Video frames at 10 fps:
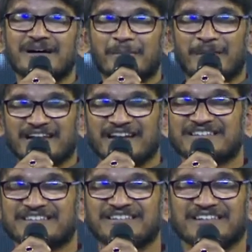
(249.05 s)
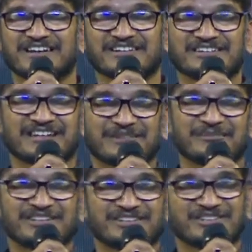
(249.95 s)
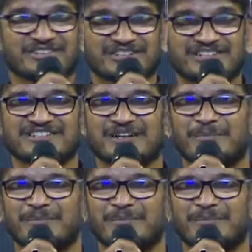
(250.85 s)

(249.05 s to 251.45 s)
మణిరత్నం గారు తెర మీద సృష్టించిన